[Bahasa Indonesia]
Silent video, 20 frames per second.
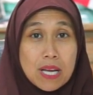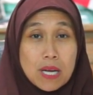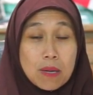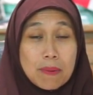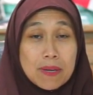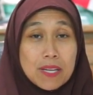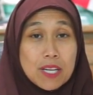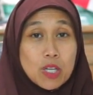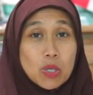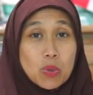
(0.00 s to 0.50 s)

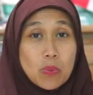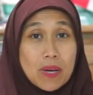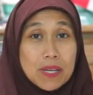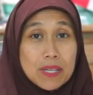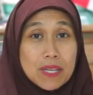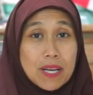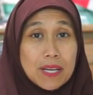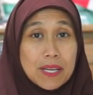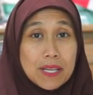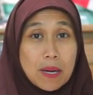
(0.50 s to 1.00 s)
kepada
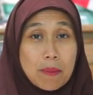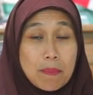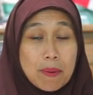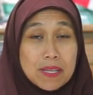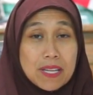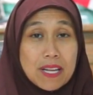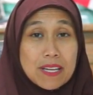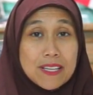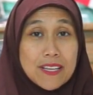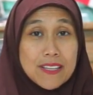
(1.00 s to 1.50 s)
keluarga,
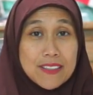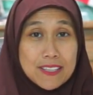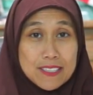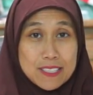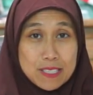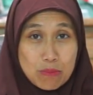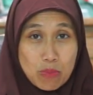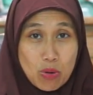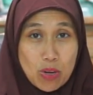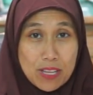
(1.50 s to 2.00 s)
kerabat dan kita
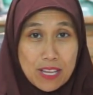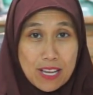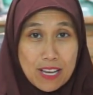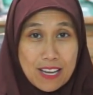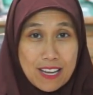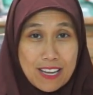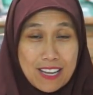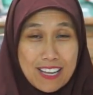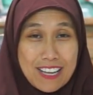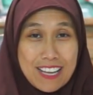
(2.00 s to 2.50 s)
semuanya.